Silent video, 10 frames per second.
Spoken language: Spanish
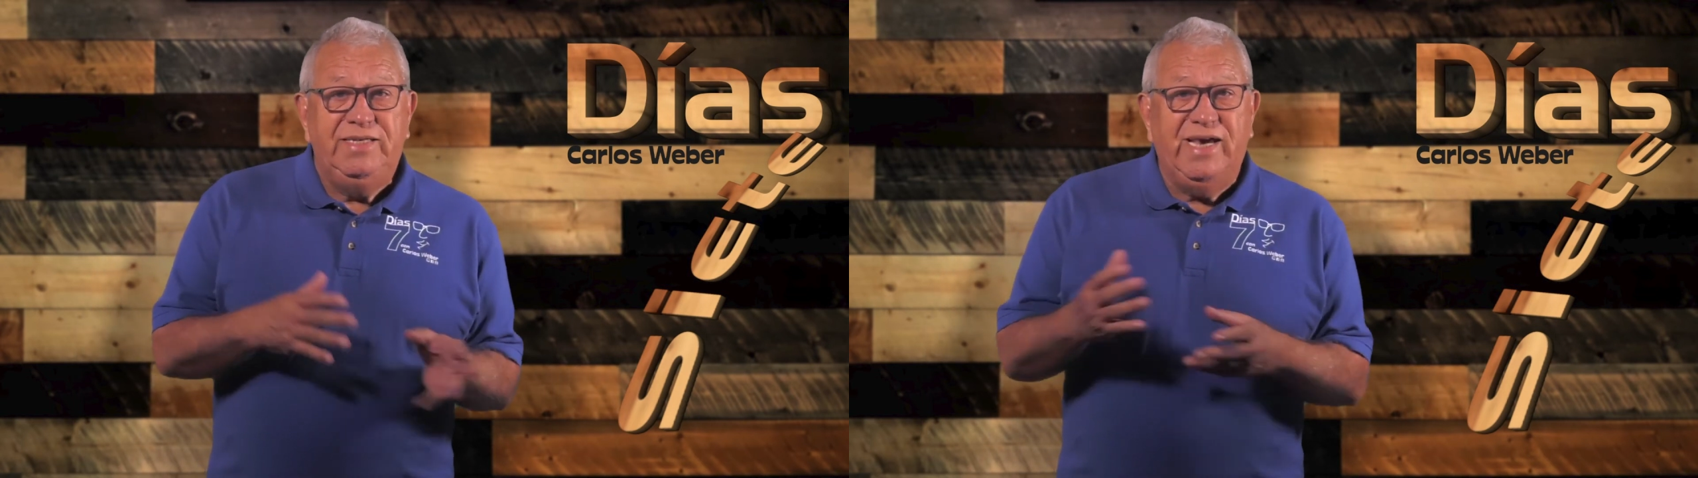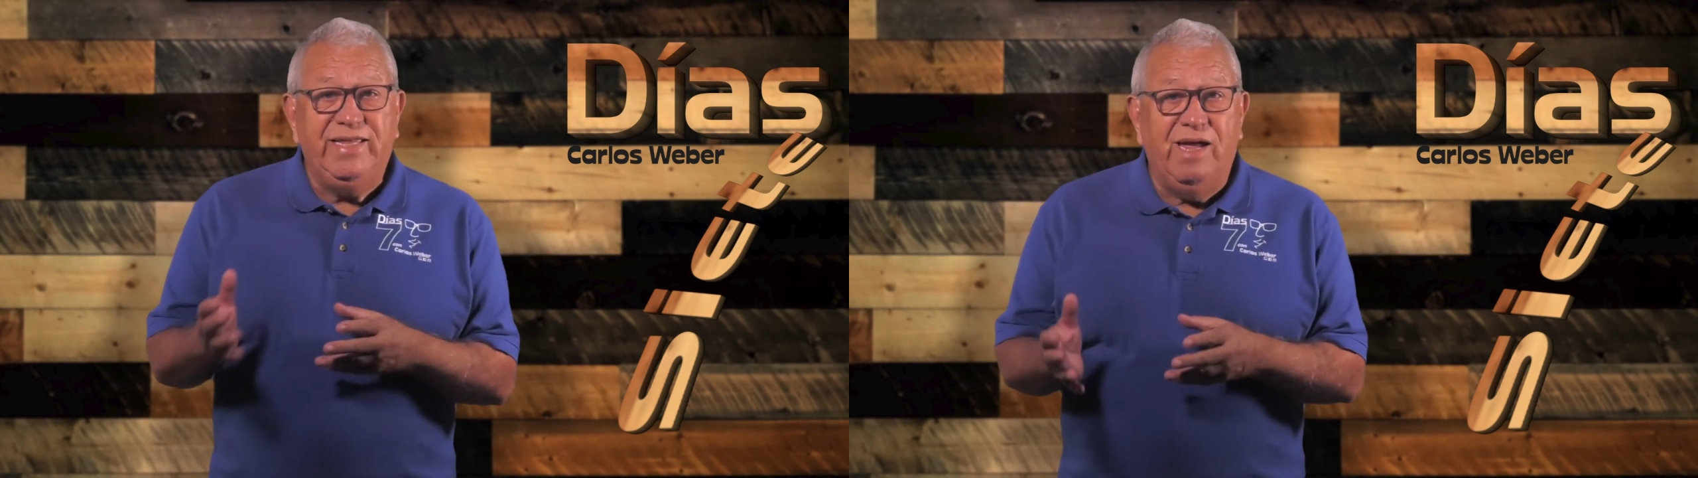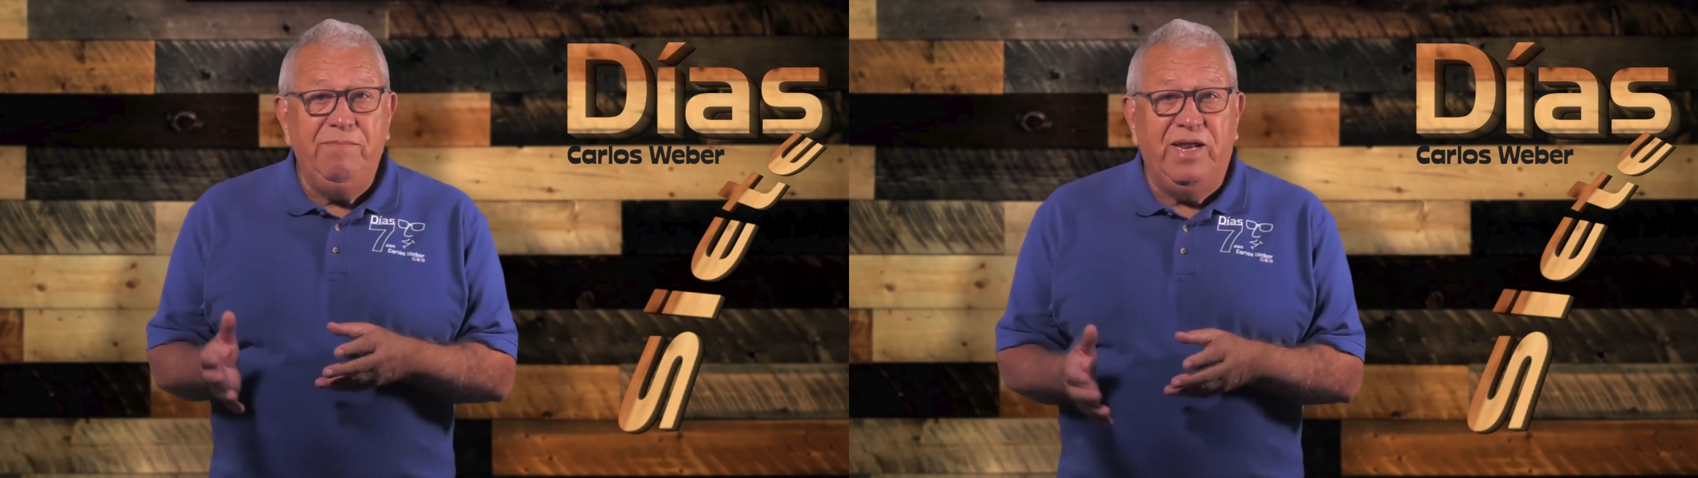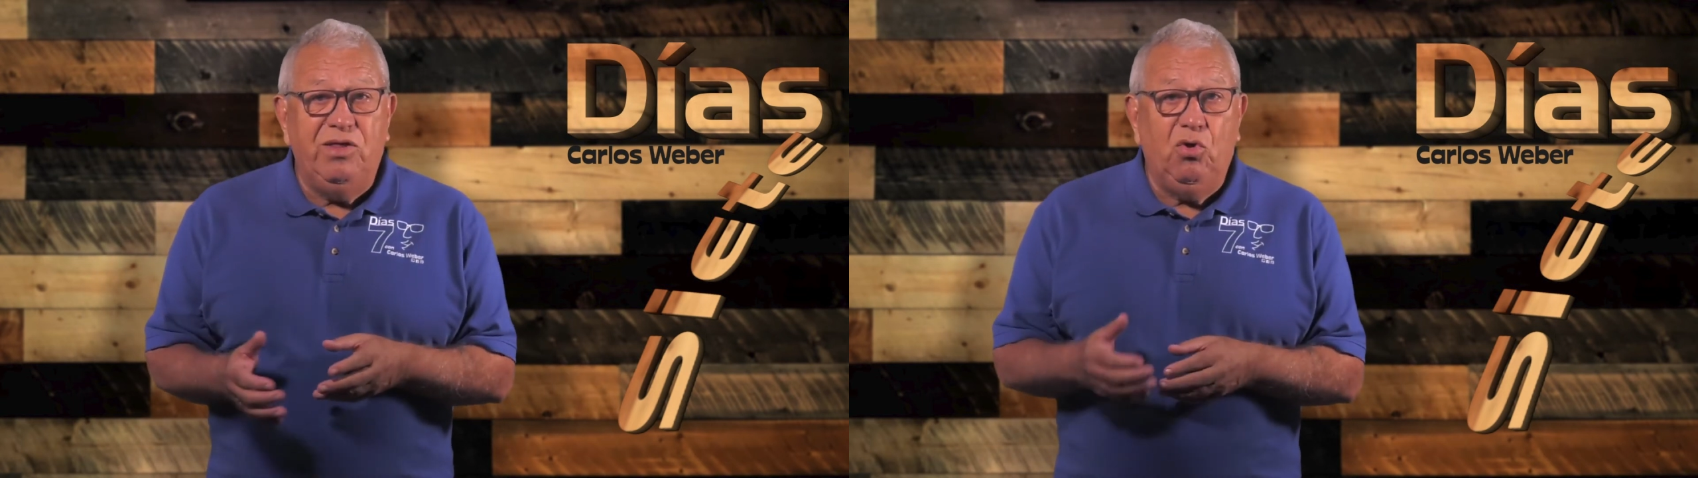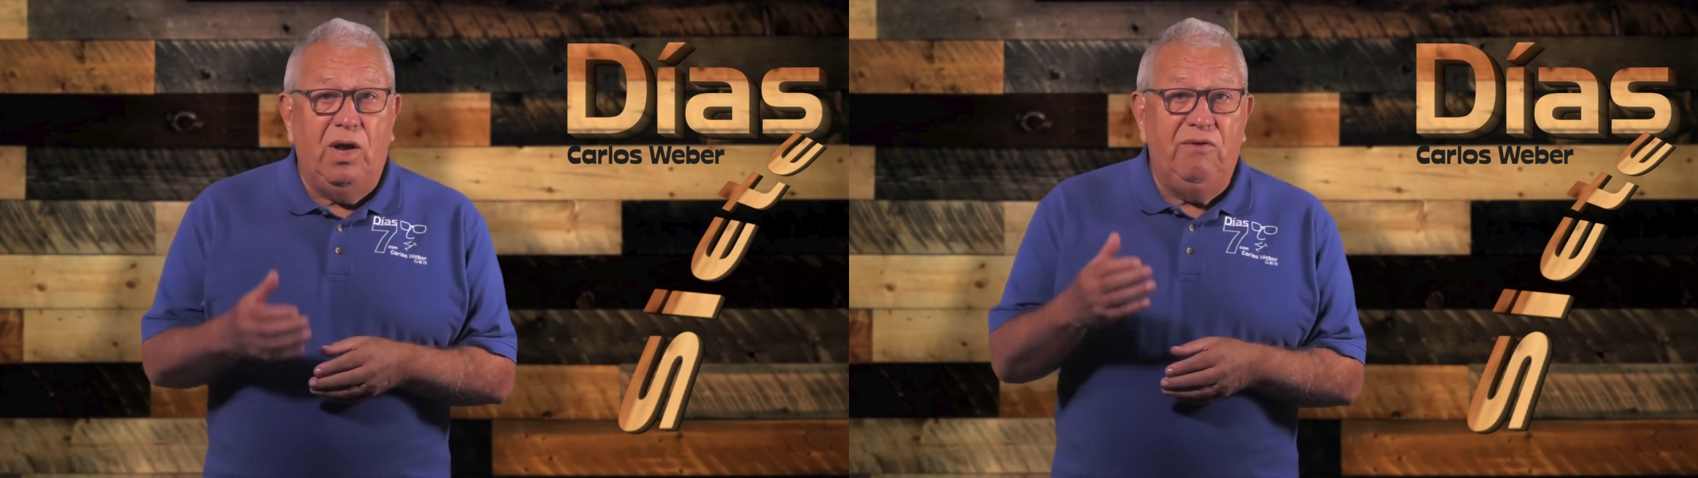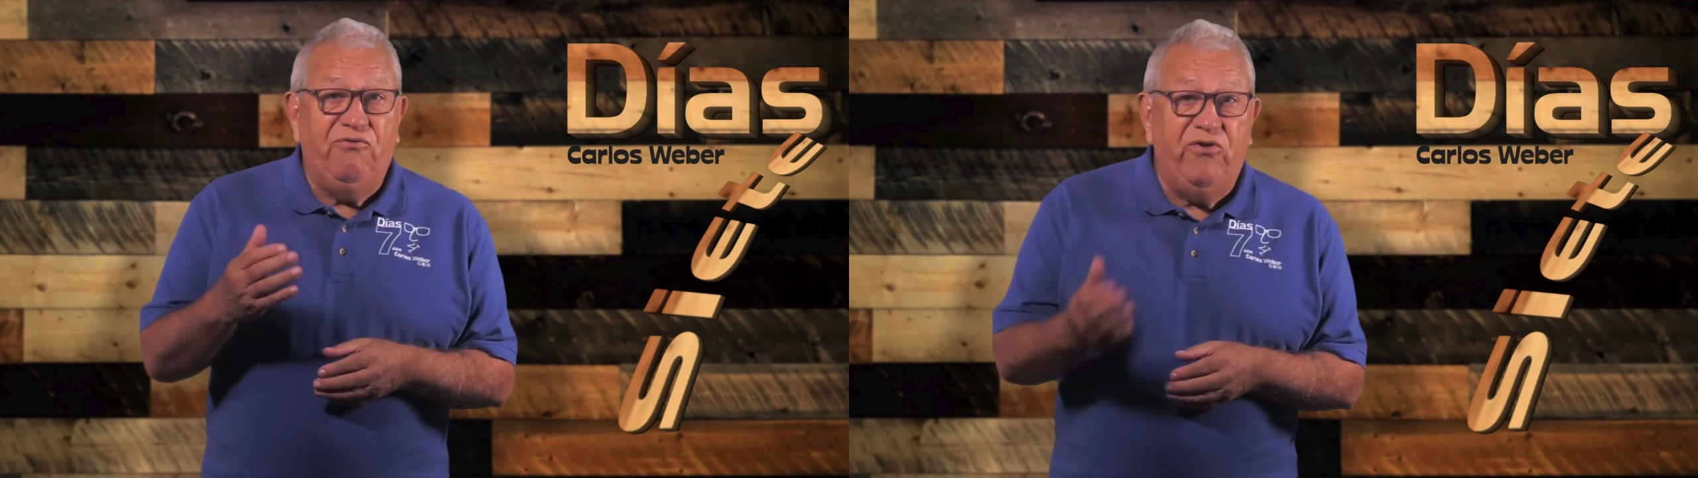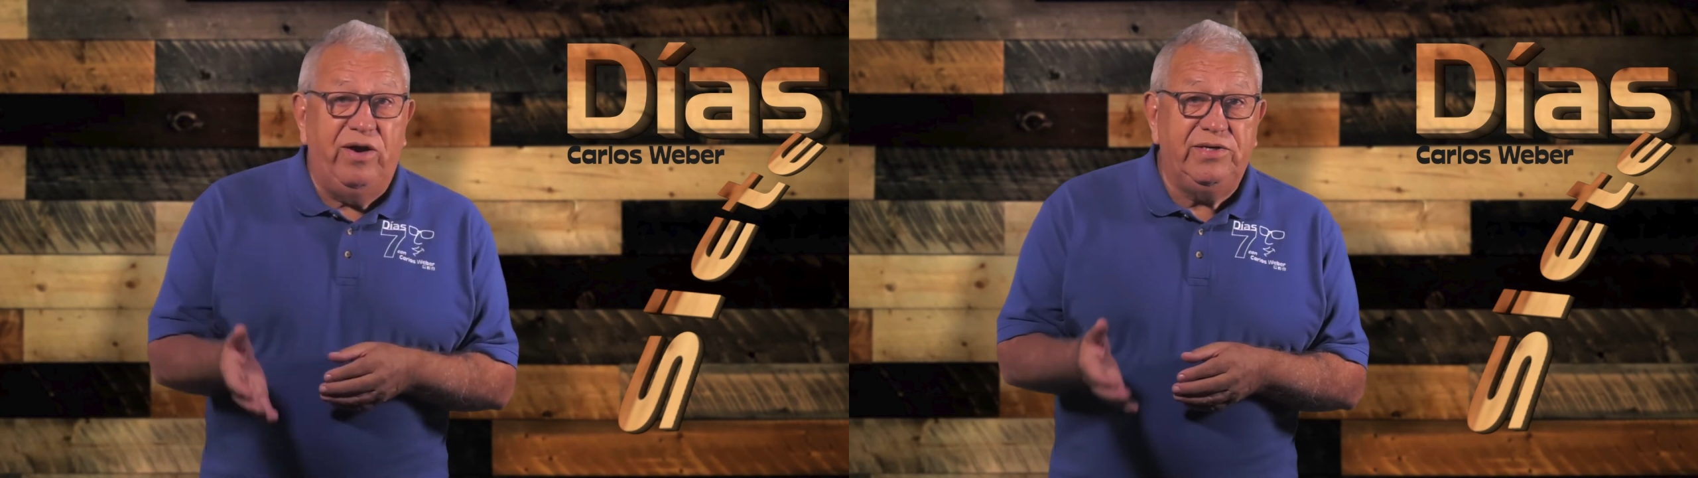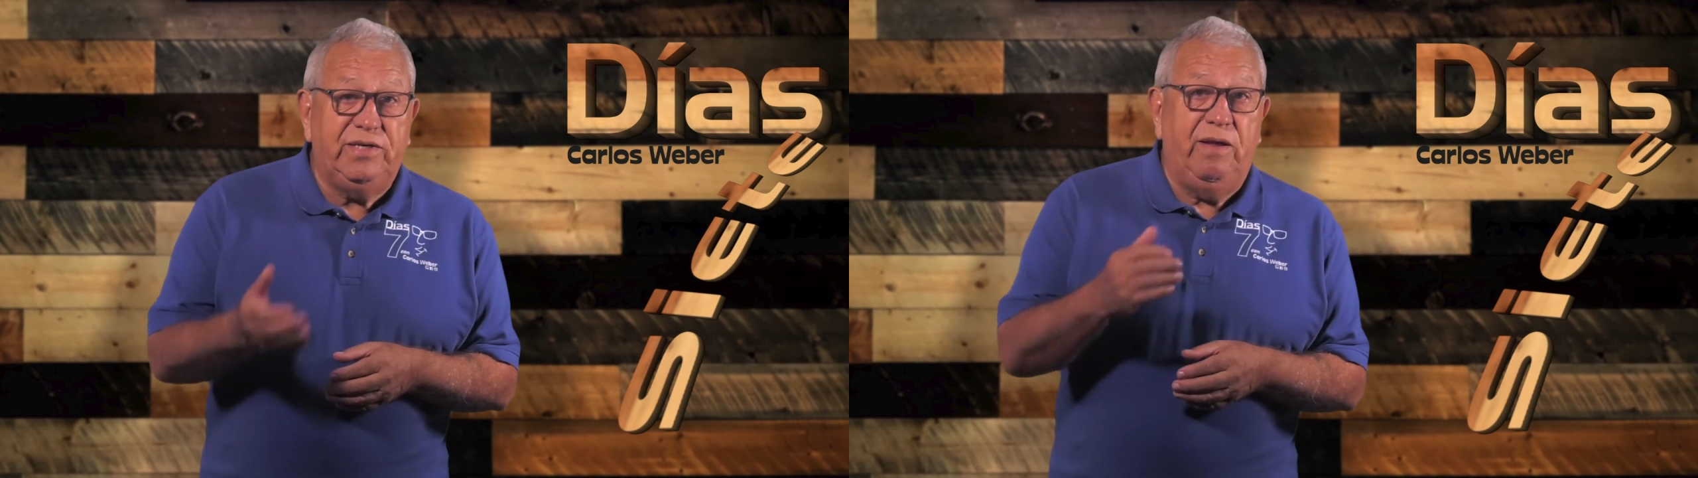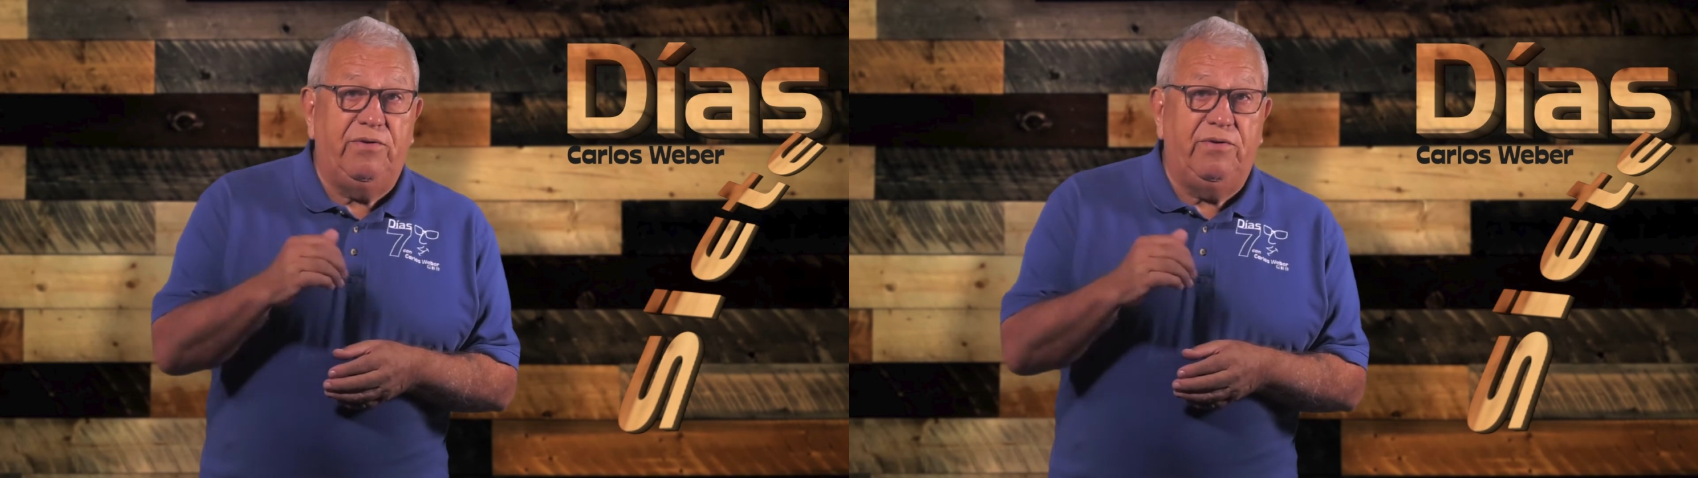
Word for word: ya están mirando al First